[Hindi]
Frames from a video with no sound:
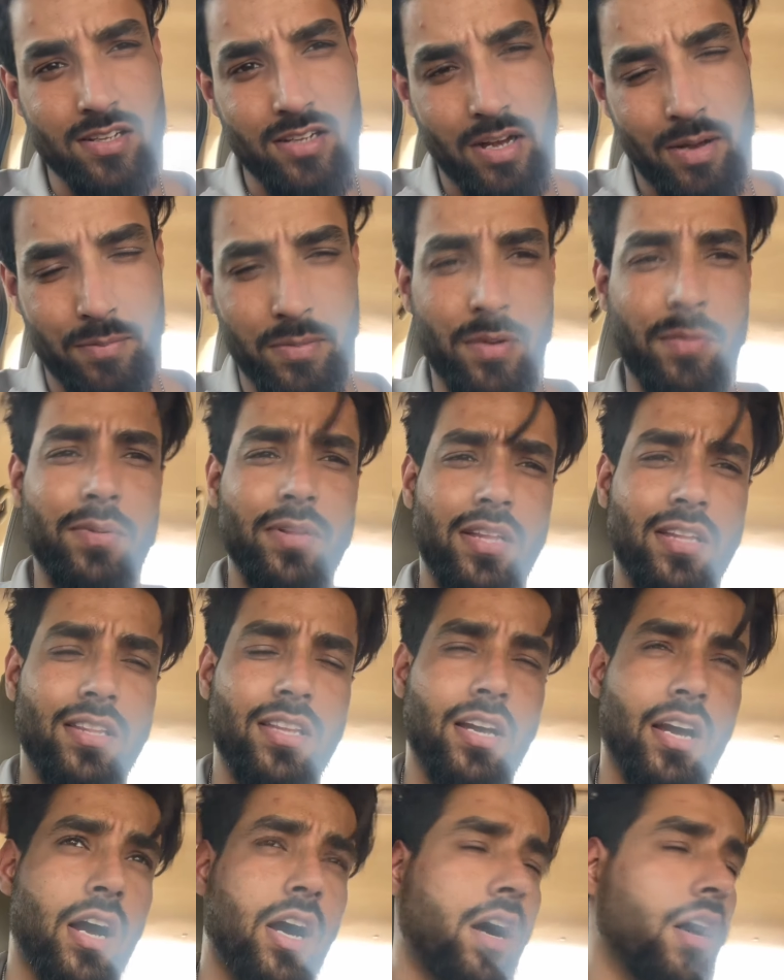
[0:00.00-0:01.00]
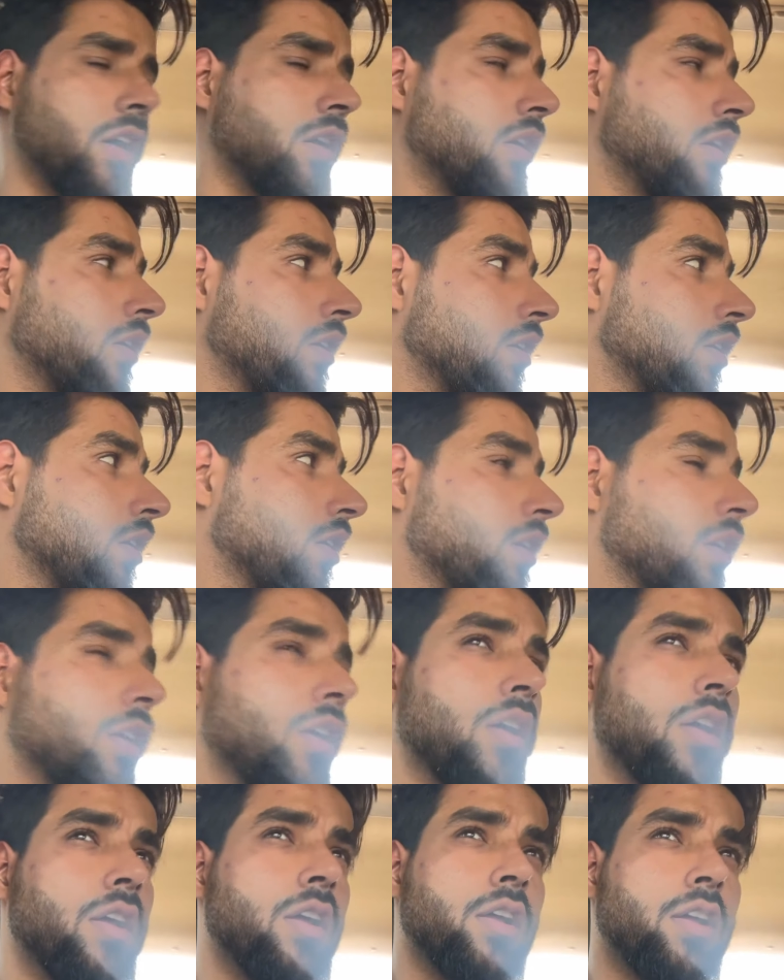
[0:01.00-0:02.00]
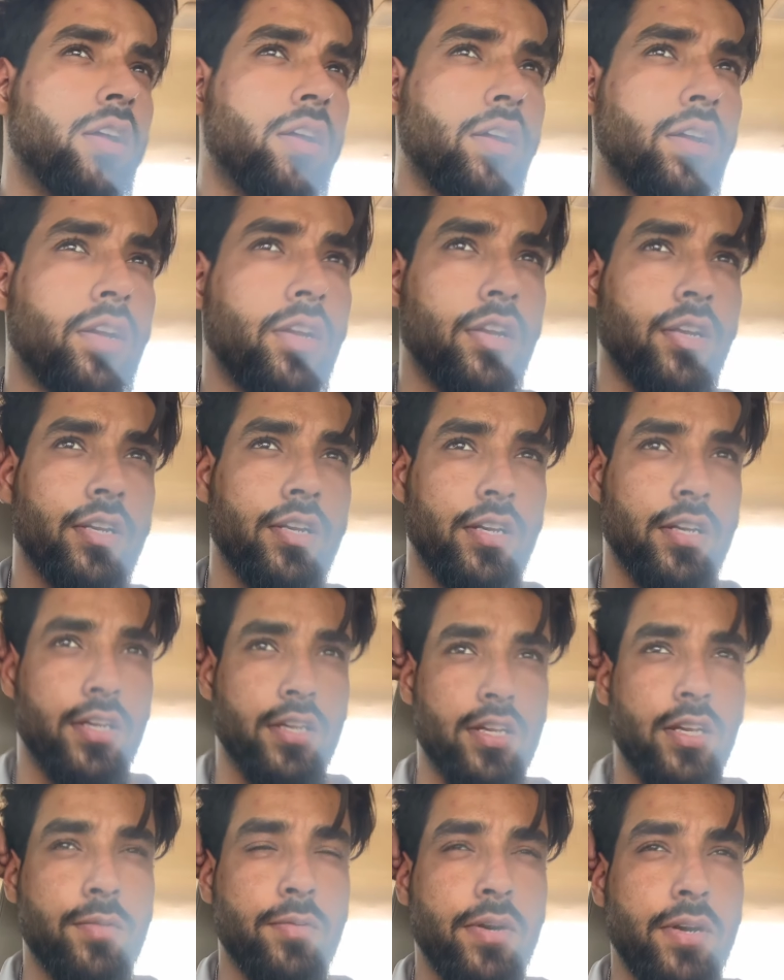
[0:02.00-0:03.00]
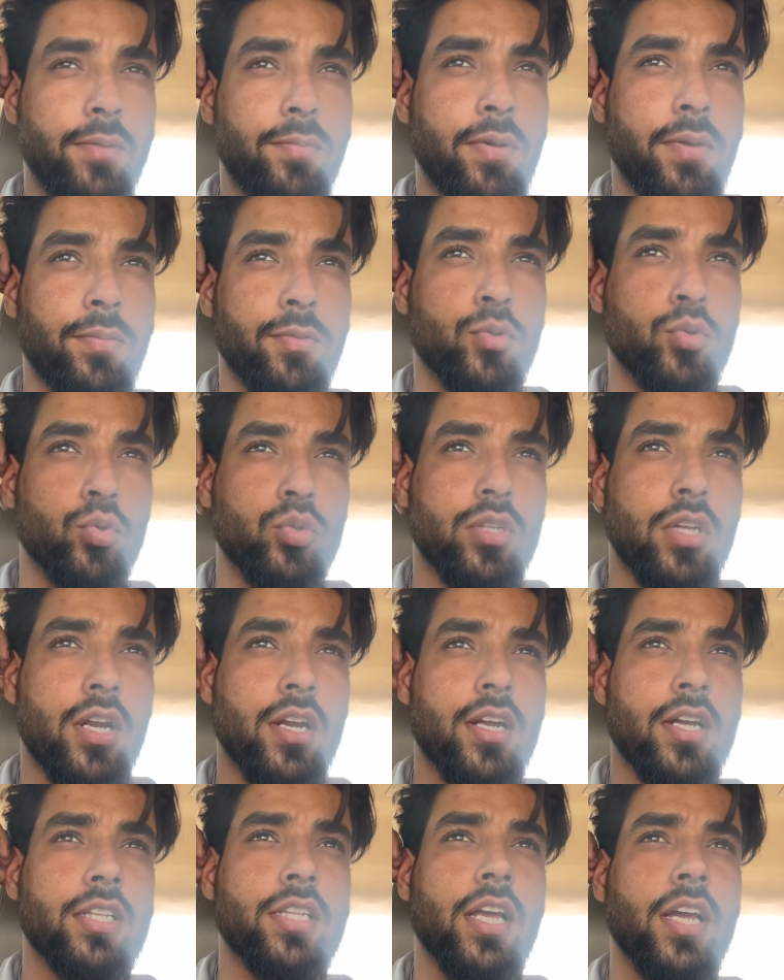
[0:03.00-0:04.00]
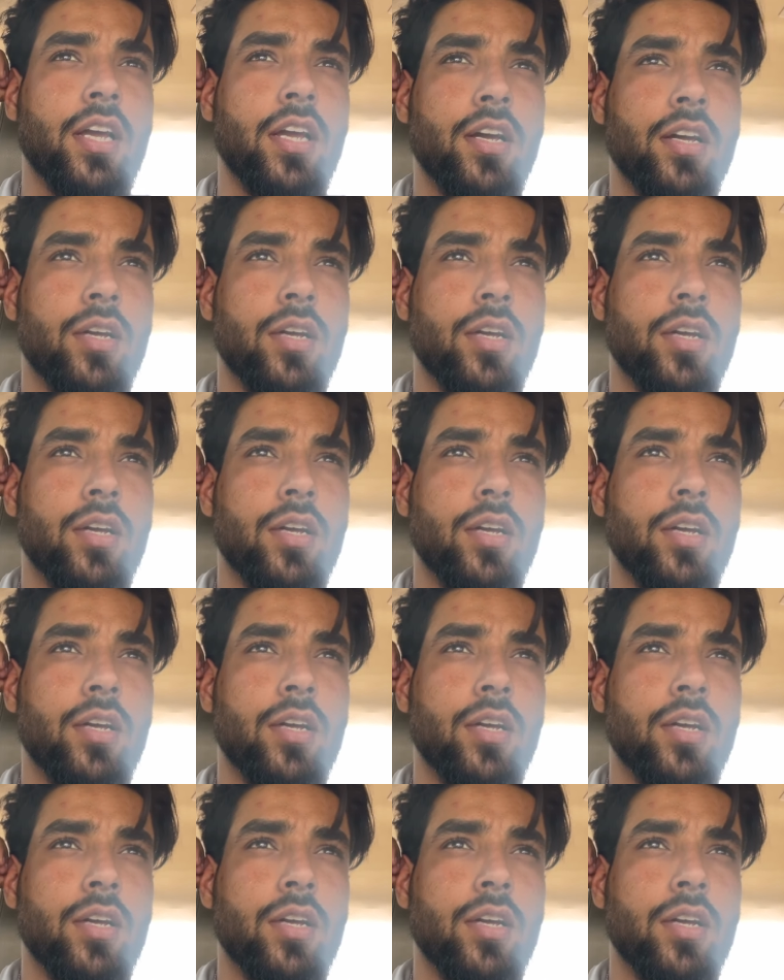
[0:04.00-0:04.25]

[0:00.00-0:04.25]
हमने भी दे दी हाँ दिन में डीपर मारा तो दिखा है दिन में डीपर तू उतर कर देख